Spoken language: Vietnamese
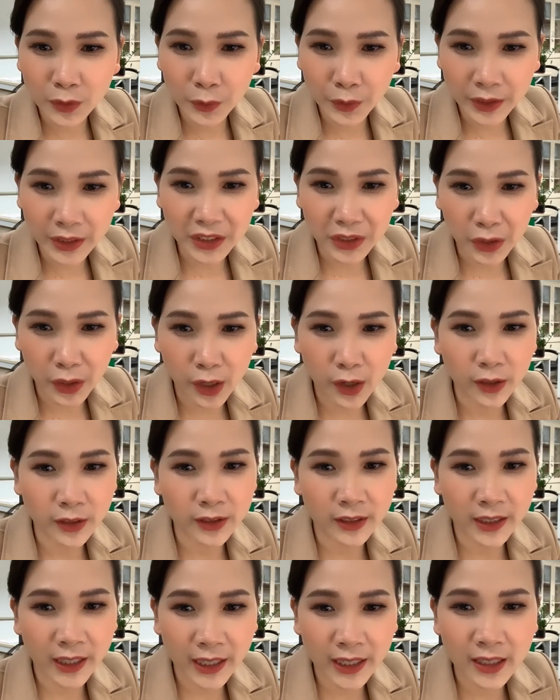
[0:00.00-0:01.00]
Nguyễn thì có hỏi
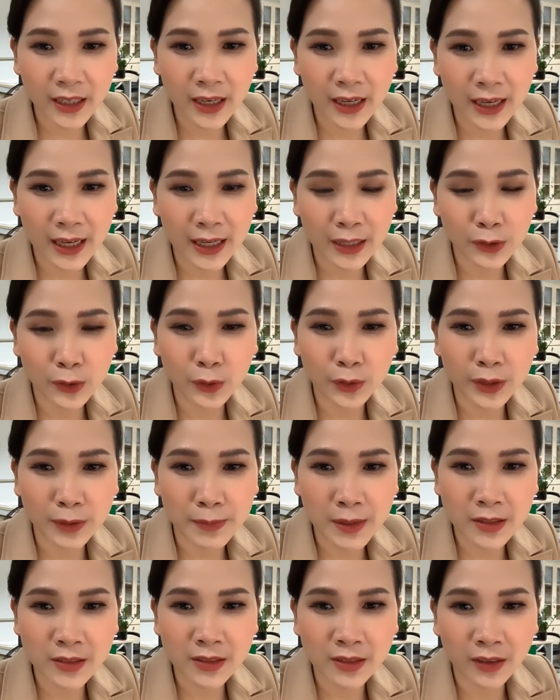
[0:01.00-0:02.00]
ngay là Hà Nội thì
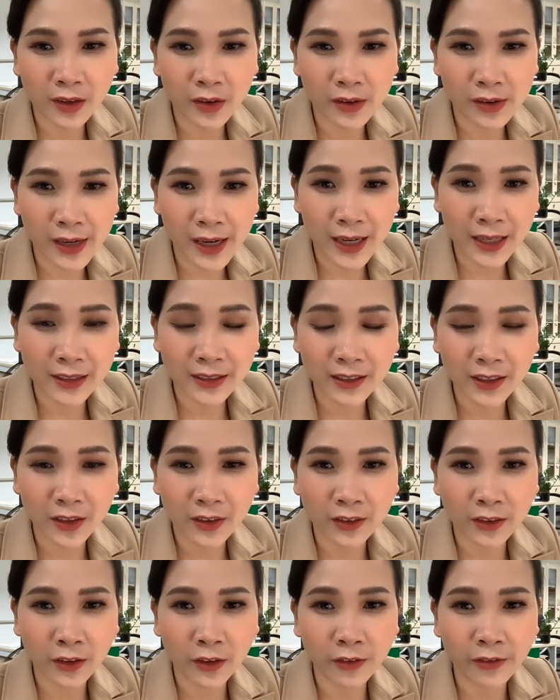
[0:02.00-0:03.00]
bao giờ có nắng,
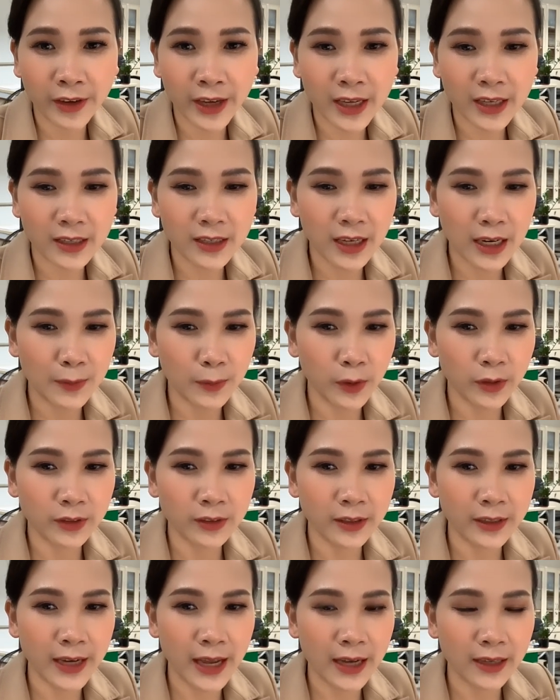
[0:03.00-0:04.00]
có vẻ như là mọi
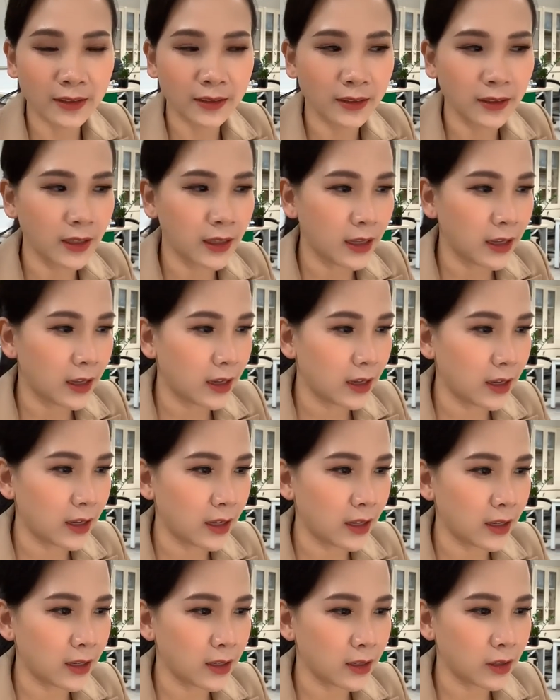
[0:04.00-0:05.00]
người đang
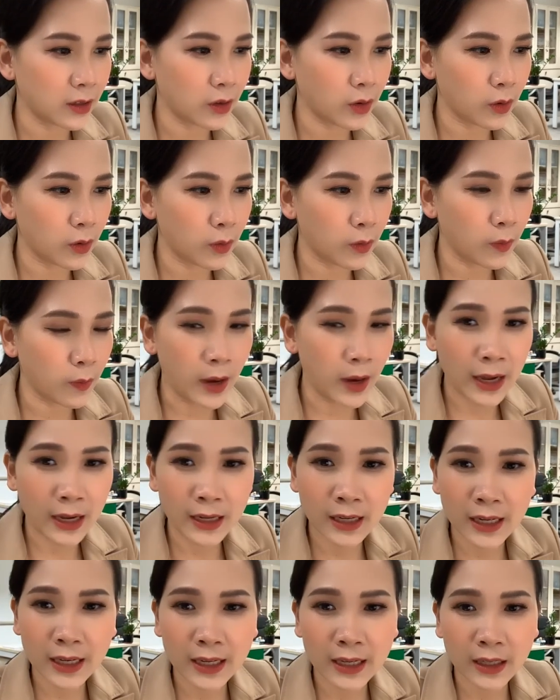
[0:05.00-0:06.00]
quá
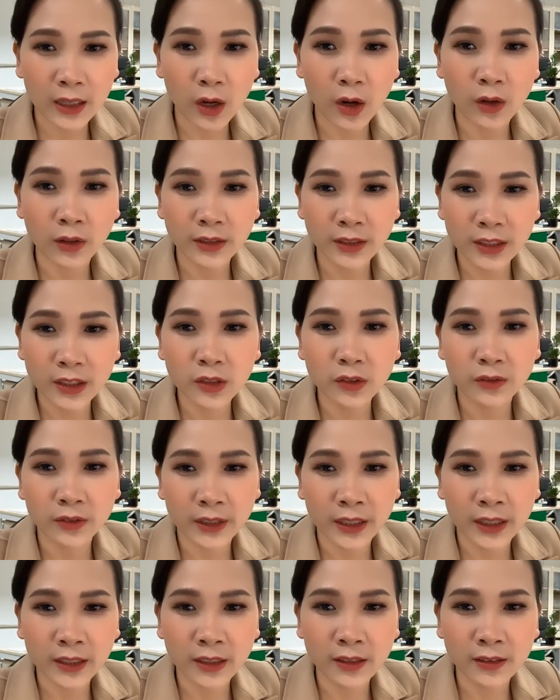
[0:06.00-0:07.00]
là khó chịu với
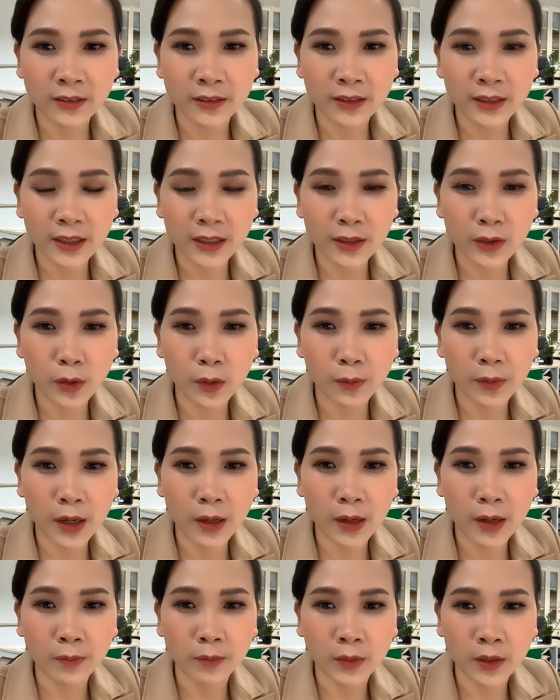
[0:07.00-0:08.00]
cái thời tiết nồm
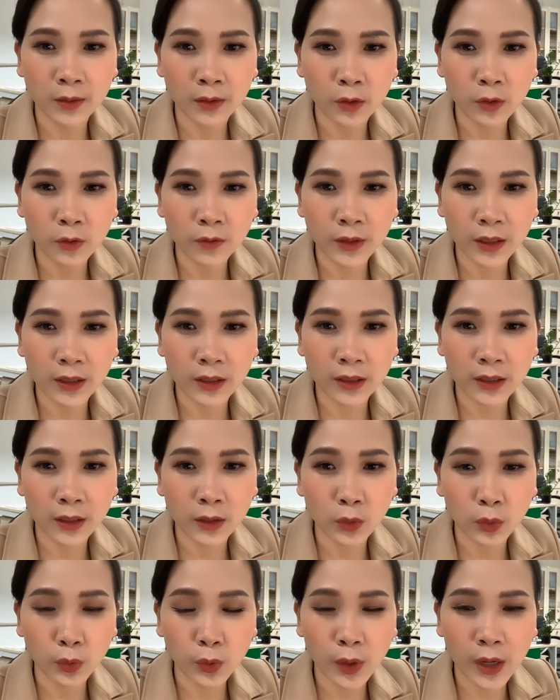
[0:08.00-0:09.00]
ẩm ở khu vực
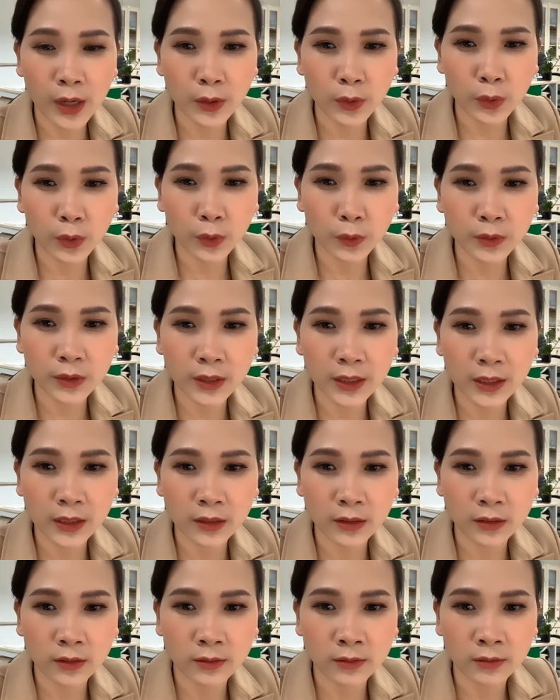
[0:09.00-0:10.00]
thủ đô Hà Nội cũng như là
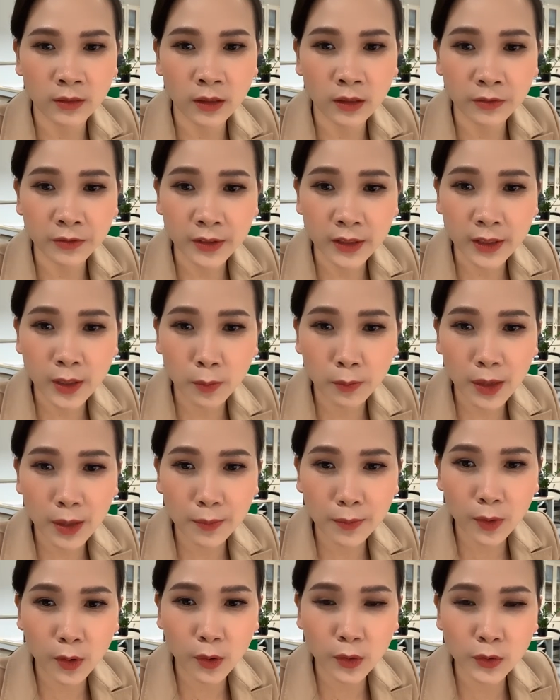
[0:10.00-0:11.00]
ở phía Đông Bắc
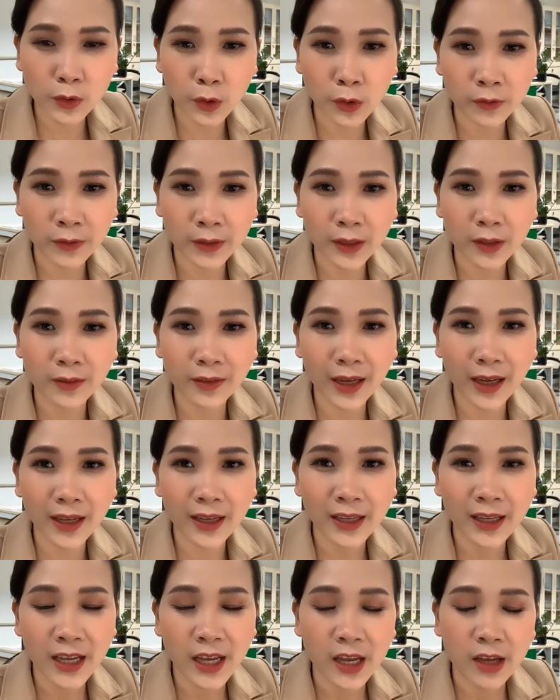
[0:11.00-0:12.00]
Bộ rồi phải không ạ?
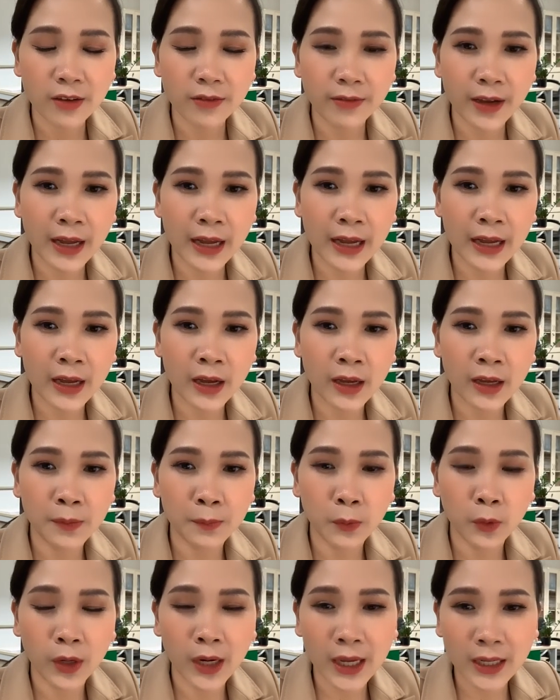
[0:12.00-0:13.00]
Và
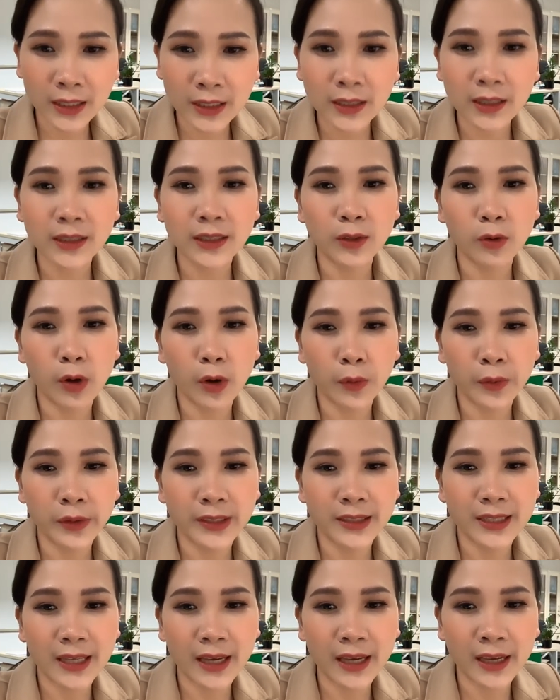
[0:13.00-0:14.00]
một lát nữa thì Hoa Quỳnh
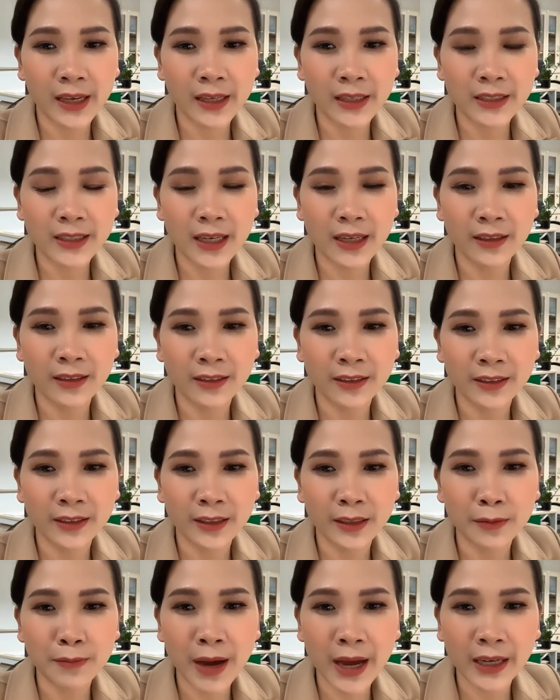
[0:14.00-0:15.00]
sẽ trả lời
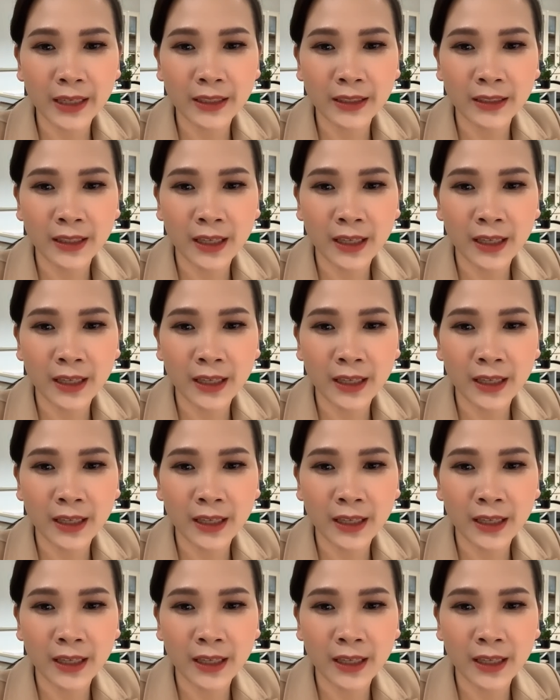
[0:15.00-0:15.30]
tới bạn